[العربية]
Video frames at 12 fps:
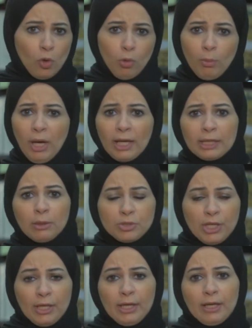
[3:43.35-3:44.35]
وما أطلب
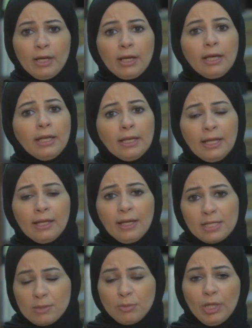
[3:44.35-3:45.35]
شيء غيره قال لا
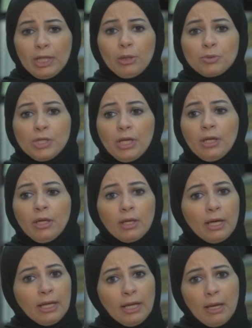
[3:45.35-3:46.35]
لازم تطلب شيء
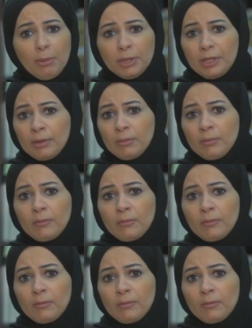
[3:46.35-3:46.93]
قال لا أبدا